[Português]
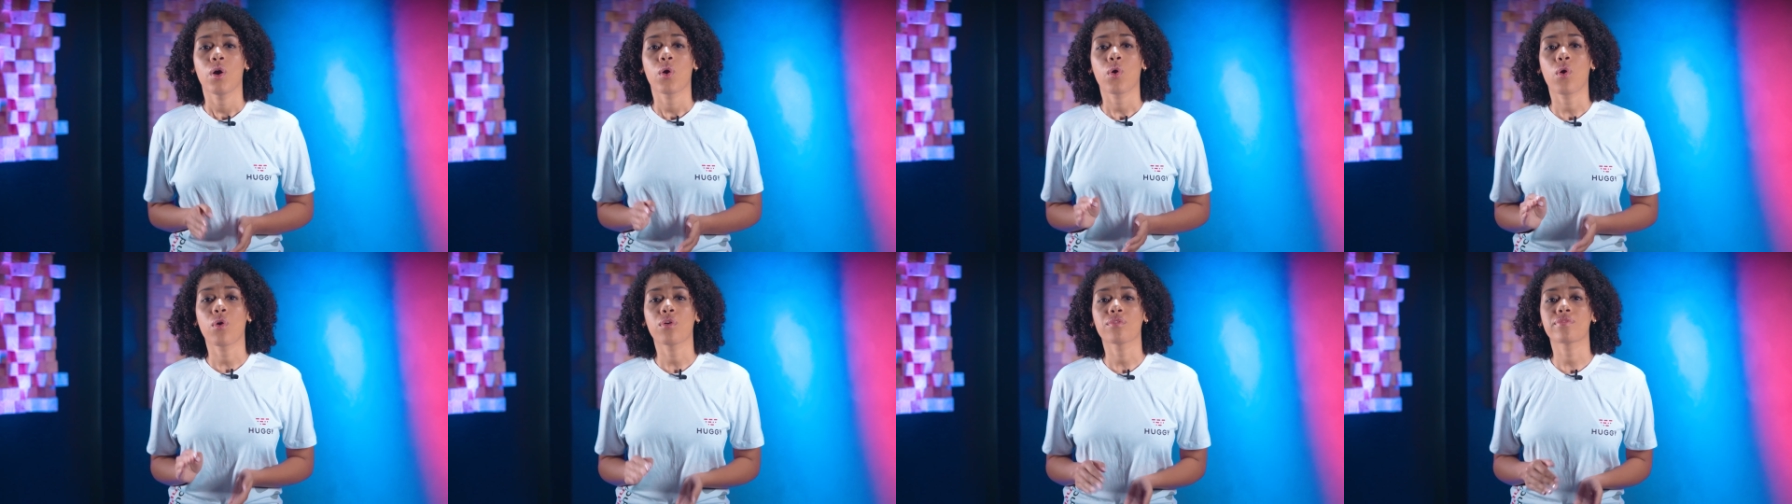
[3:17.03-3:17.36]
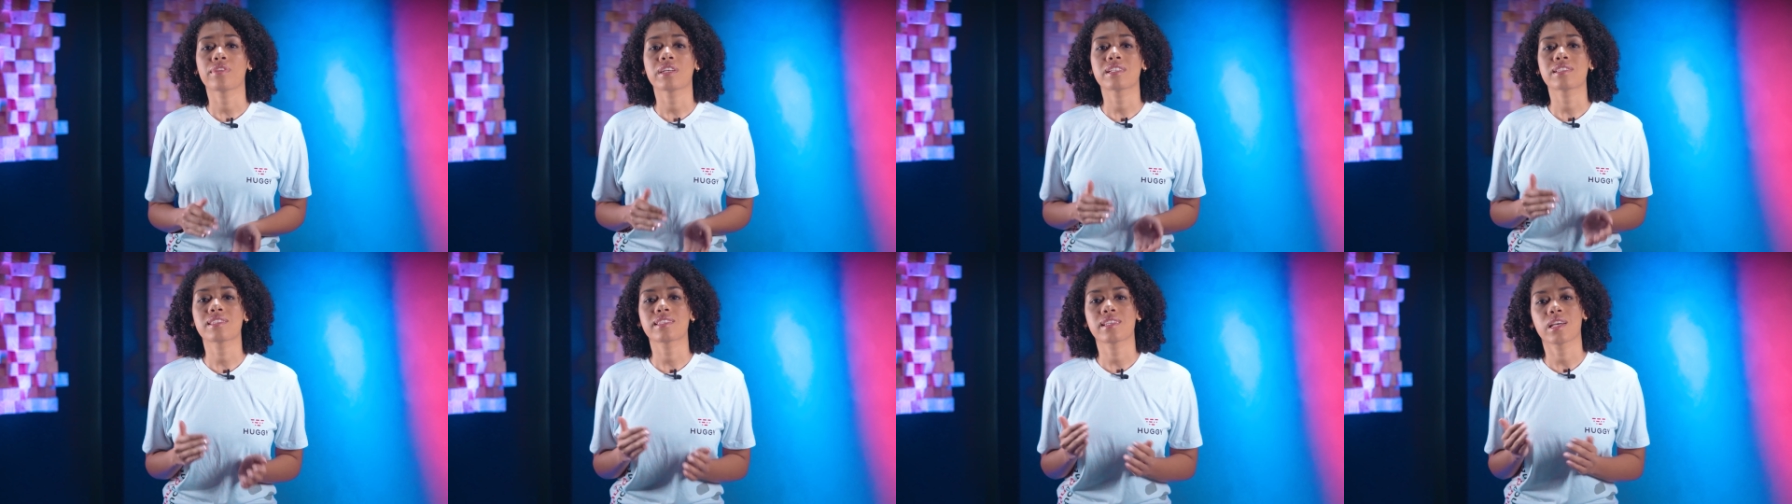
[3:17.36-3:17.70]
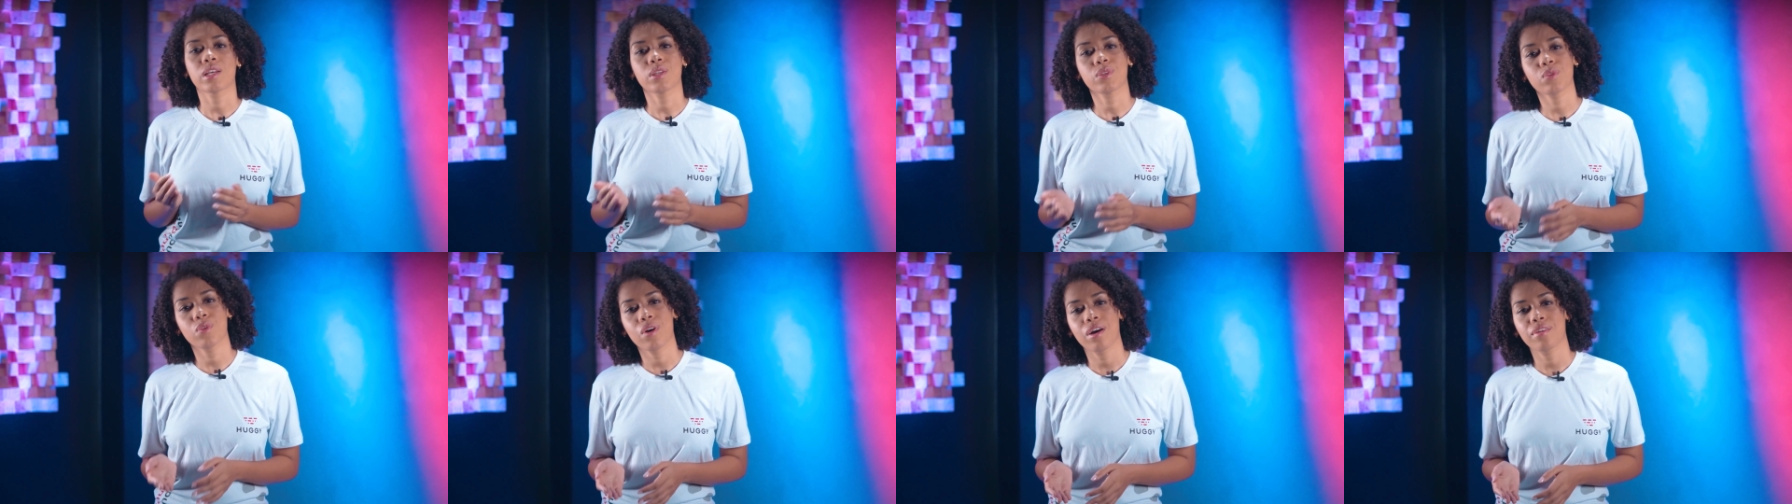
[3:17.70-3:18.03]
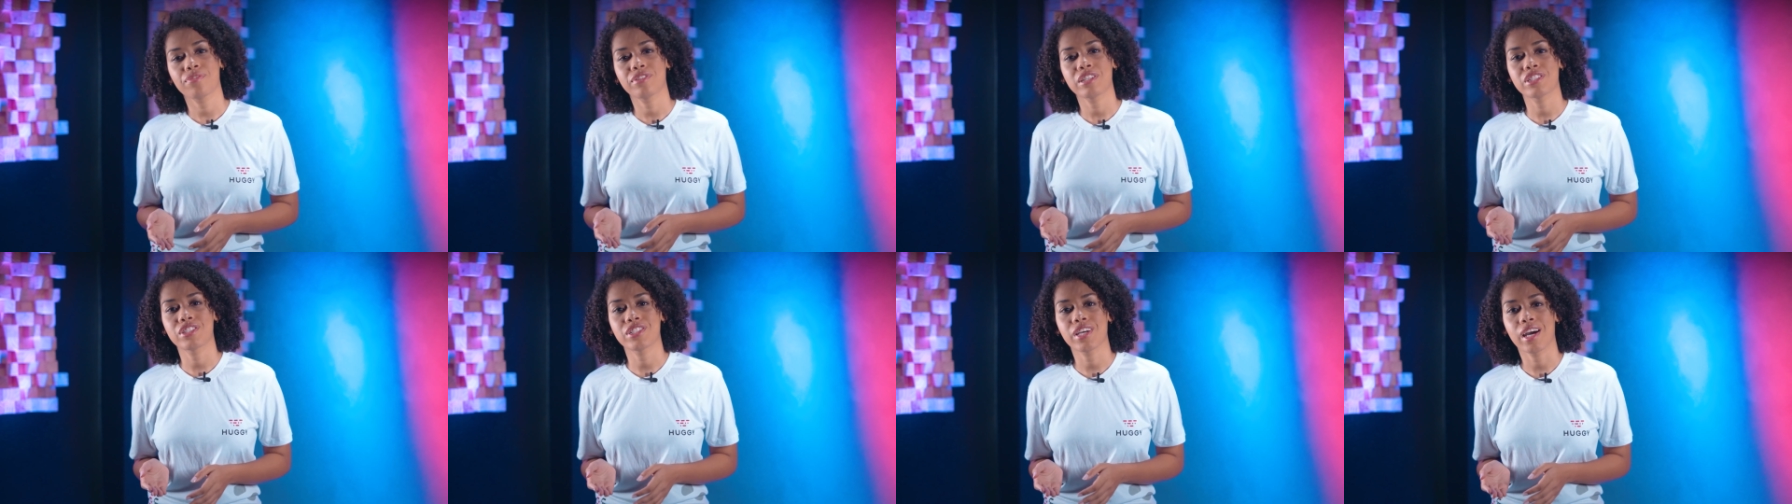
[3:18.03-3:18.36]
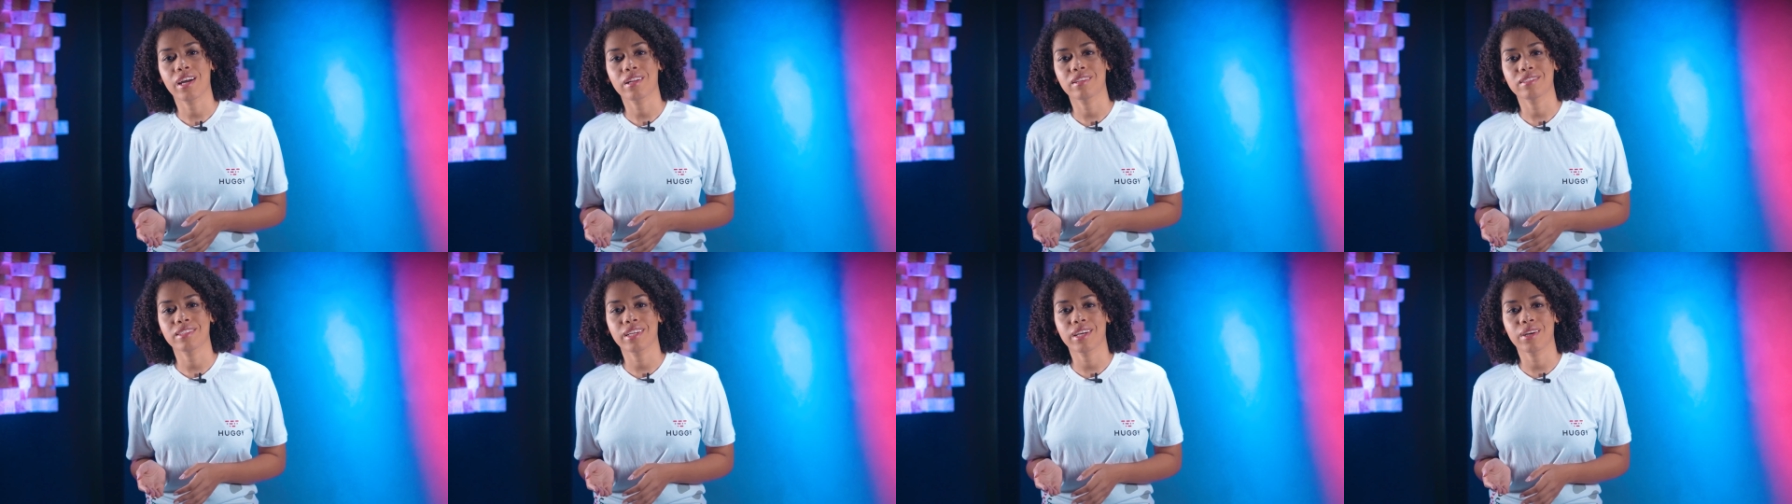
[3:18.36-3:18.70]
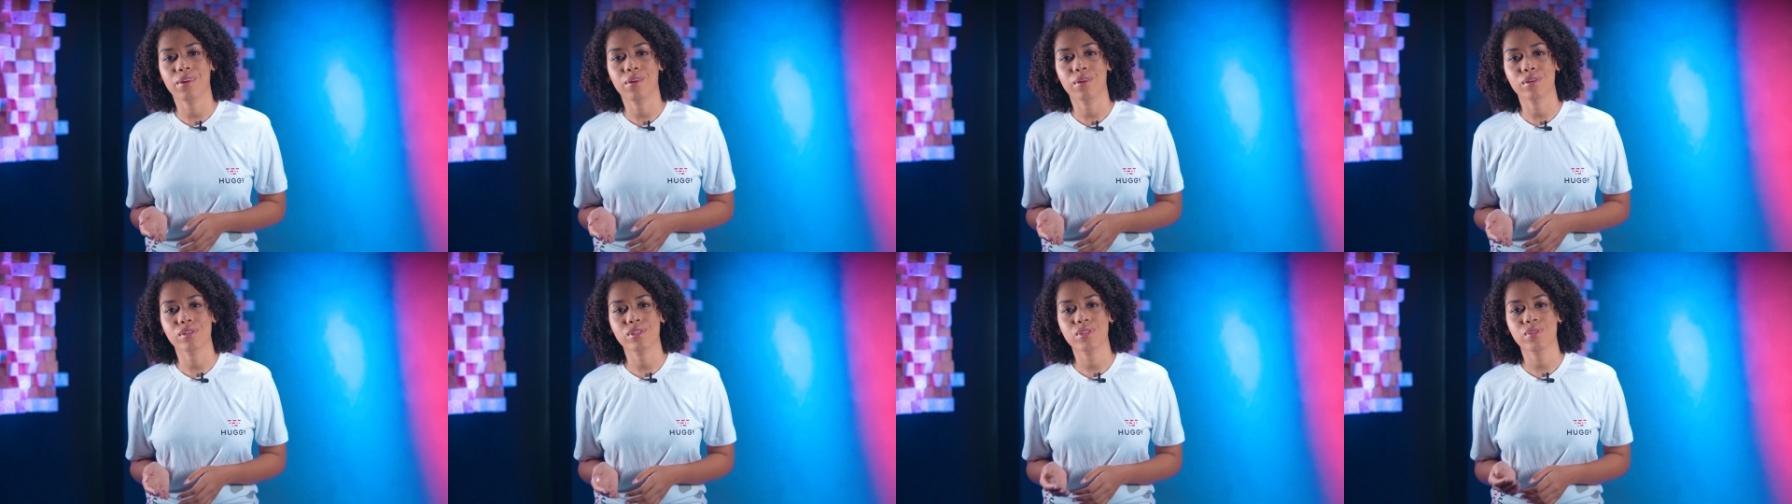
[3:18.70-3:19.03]
convencendo-o a fechar o
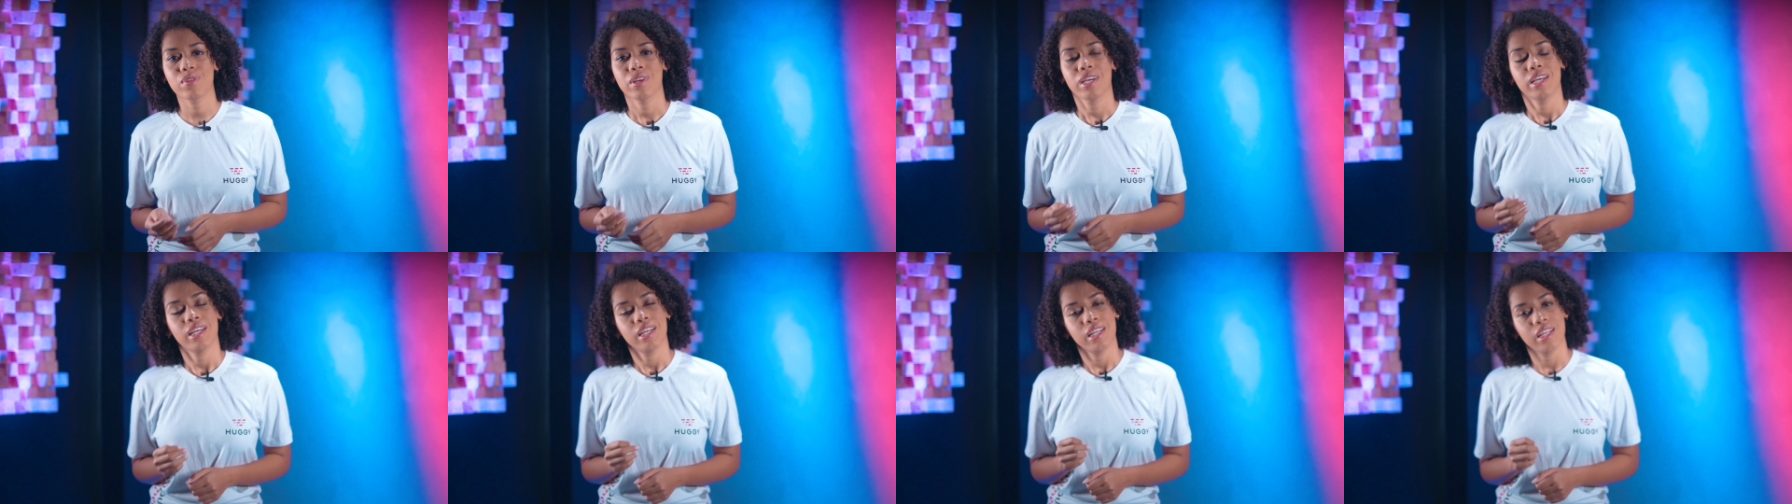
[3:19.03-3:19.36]
negócio